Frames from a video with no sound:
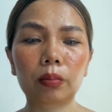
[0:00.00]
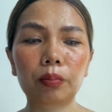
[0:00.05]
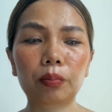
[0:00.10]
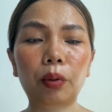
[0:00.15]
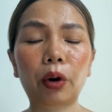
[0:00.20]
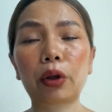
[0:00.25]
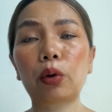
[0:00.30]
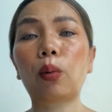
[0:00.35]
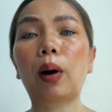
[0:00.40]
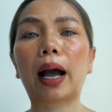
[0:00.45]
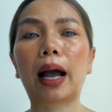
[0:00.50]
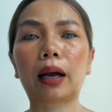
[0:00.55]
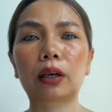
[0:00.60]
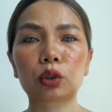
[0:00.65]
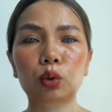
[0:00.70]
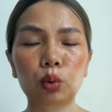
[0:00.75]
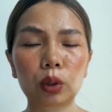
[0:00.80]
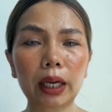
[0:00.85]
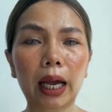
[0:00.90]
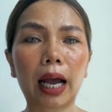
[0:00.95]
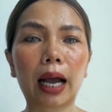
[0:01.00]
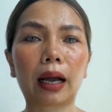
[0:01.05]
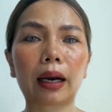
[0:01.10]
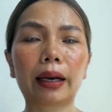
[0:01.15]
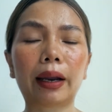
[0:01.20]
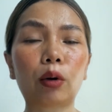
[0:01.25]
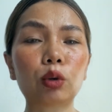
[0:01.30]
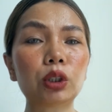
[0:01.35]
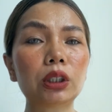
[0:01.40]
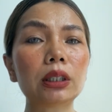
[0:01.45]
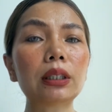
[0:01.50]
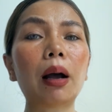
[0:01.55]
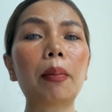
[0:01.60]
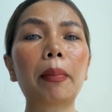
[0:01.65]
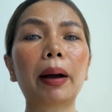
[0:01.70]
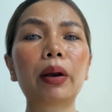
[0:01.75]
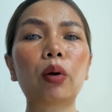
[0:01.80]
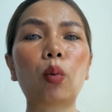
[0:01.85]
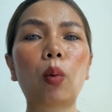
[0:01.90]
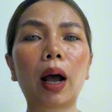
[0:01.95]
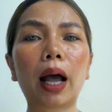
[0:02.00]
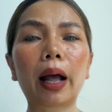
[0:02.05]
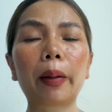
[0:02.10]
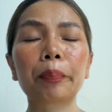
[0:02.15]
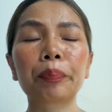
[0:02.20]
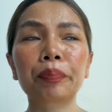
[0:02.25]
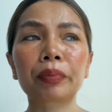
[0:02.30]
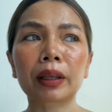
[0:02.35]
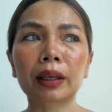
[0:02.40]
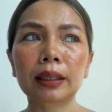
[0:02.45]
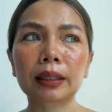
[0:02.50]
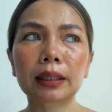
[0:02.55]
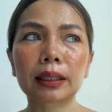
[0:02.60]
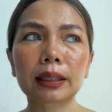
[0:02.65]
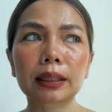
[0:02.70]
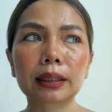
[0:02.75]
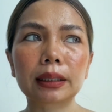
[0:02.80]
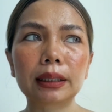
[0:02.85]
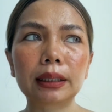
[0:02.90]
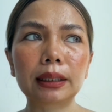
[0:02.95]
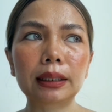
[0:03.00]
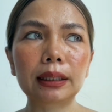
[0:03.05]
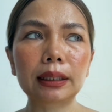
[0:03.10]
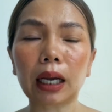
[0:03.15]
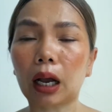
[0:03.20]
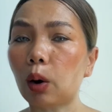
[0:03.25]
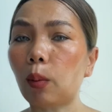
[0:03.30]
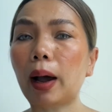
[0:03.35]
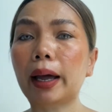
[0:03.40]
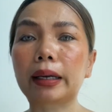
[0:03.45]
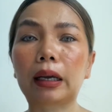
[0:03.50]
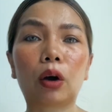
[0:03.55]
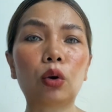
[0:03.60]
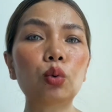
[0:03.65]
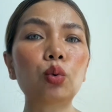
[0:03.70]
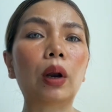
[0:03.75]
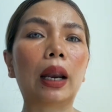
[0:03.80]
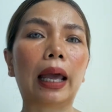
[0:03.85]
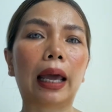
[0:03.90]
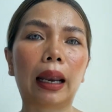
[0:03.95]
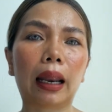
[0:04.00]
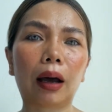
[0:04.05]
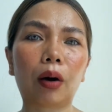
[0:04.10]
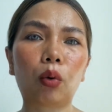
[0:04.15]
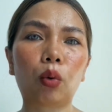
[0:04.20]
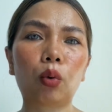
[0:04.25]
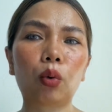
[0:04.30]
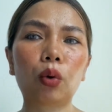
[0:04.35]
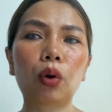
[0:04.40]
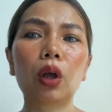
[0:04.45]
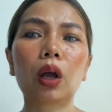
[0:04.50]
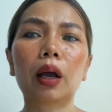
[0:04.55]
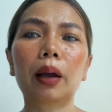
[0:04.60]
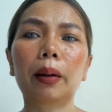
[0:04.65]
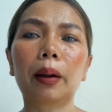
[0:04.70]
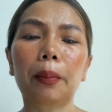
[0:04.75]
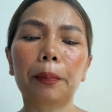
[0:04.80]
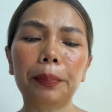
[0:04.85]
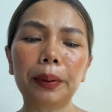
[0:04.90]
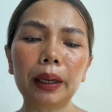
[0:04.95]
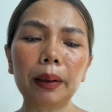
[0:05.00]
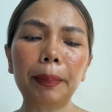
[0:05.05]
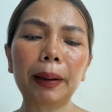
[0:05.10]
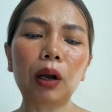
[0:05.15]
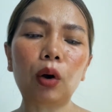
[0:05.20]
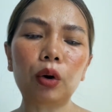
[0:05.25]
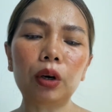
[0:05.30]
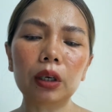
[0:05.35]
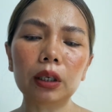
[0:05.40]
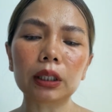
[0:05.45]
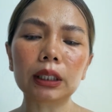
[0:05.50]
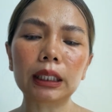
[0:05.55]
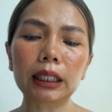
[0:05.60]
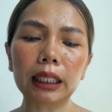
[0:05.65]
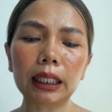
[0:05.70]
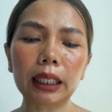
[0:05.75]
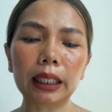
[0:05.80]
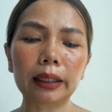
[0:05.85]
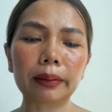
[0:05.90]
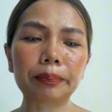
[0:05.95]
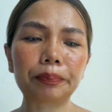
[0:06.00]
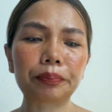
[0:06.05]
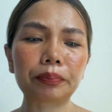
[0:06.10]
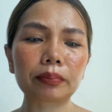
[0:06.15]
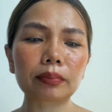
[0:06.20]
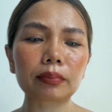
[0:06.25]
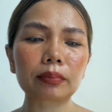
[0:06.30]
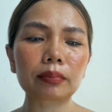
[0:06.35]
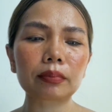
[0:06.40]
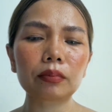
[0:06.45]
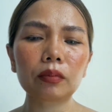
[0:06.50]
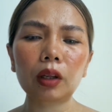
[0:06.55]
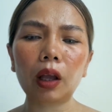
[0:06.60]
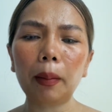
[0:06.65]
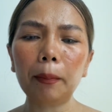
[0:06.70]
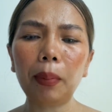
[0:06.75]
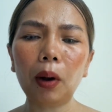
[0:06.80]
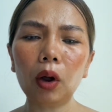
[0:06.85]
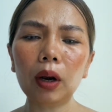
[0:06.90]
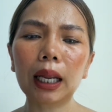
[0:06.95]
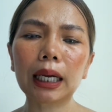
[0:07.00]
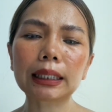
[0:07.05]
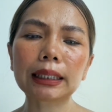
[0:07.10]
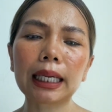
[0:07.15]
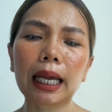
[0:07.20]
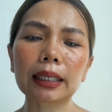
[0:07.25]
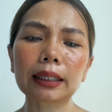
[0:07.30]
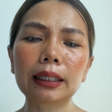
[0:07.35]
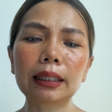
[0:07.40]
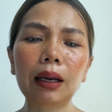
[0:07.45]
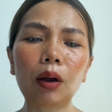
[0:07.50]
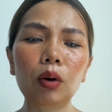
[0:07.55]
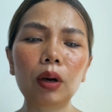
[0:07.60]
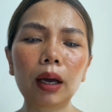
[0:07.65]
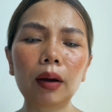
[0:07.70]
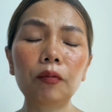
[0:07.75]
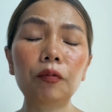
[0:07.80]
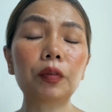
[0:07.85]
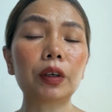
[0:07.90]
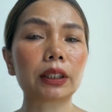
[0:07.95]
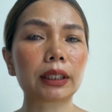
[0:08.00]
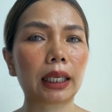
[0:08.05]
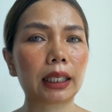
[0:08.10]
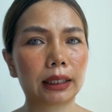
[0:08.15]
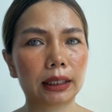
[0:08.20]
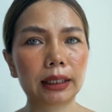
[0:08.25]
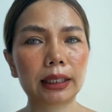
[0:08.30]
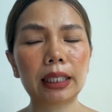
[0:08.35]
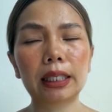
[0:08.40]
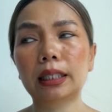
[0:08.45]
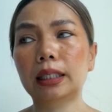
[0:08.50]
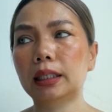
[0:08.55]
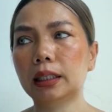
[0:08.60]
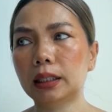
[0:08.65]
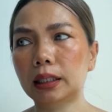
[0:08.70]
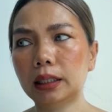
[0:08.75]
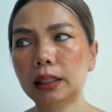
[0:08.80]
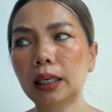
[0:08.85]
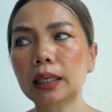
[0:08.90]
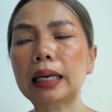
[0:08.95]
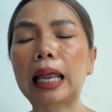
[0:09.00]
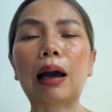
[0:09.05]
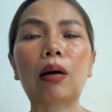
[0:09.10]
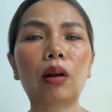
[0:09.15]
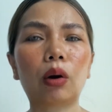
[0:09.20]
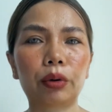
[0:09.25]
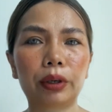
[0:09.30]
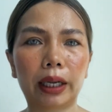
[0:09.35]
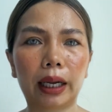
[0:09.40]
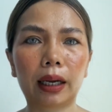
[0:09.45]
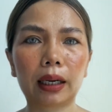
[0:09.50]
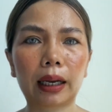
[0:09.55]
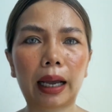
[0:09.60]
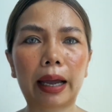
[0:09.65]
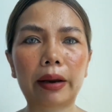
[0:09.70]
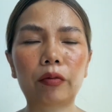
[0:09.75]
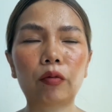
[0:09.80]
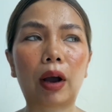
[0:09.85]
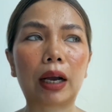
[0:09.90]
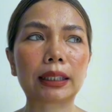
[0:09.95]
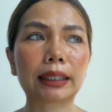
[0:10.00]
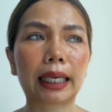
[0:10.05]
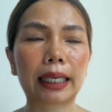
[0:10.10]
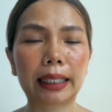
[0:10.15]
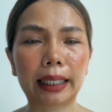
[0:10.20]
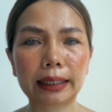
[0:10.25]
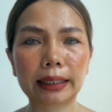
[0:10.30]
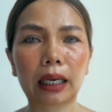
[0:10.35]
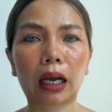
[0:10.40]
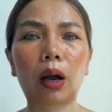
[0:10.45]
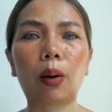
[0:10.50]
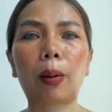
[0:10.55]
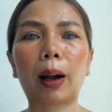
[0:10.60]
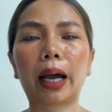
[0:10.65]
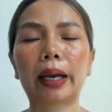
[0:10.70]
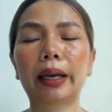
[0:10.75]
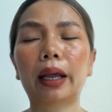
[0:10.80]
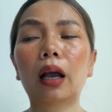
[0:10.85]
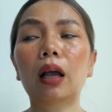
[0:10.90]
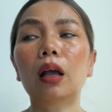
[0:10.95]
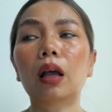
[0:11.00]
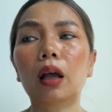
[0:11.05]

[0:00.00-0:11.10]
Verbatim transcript: ปล่อยวางทุกอย่างแล้วเชื่อมั่นว่าจักรวาลเขาดูแลเราพี่เป็นคนหนึ่งที่พอหลังจากที่เราเริ่มฝึกต่างสิ่งเรื่องราวเหล่านี้การวางใจในจักรวาลเนี่ย